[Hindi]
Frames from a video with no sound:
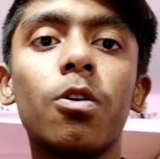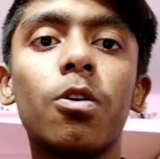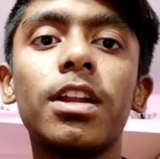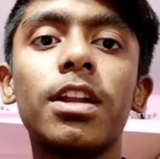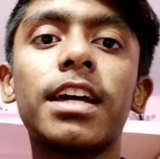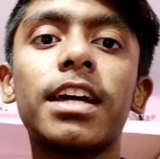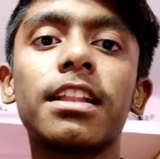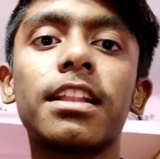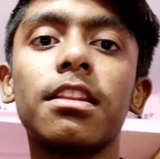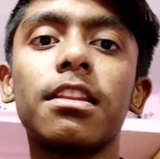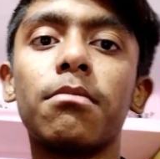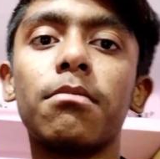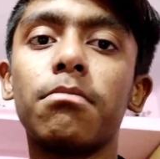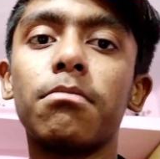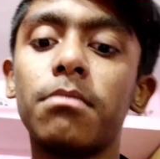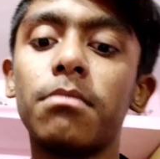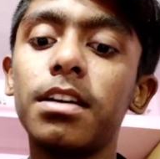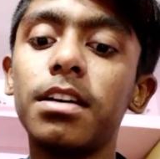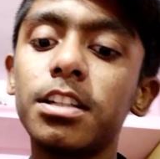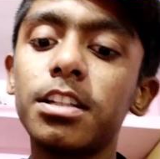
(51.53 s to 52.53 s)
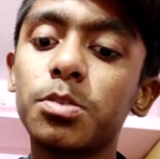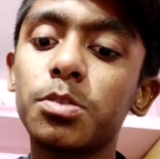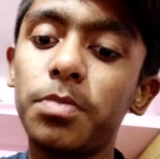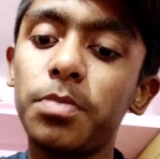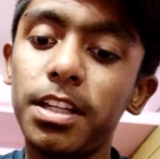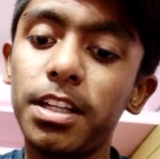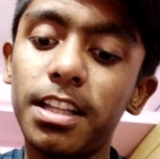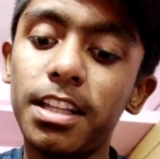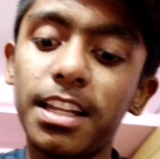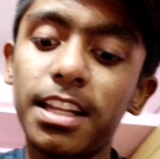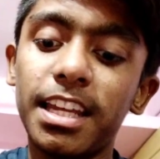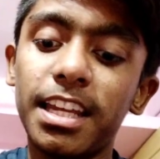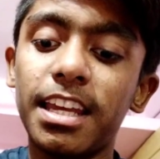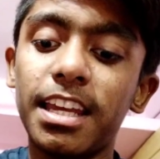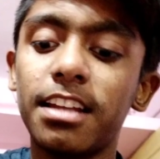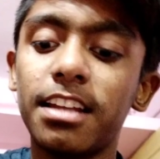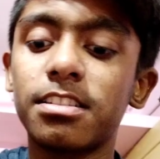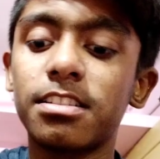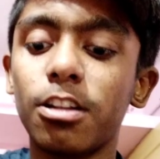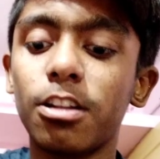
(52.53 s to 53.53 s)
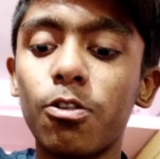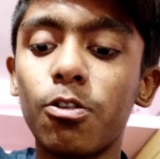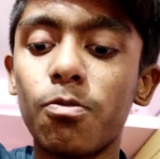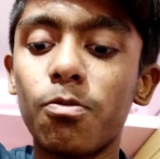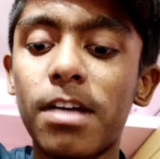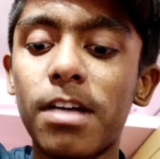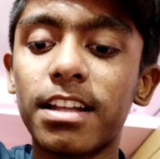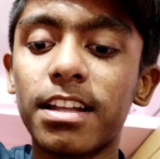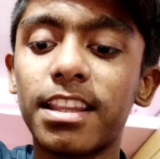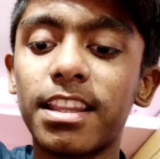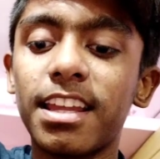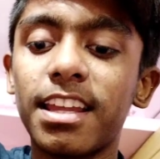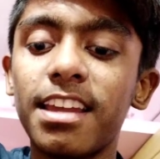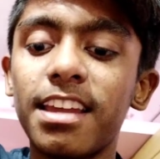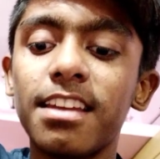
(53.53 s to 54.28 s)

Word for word: और एक नंबर स्पिनर है ये चलो घुमाते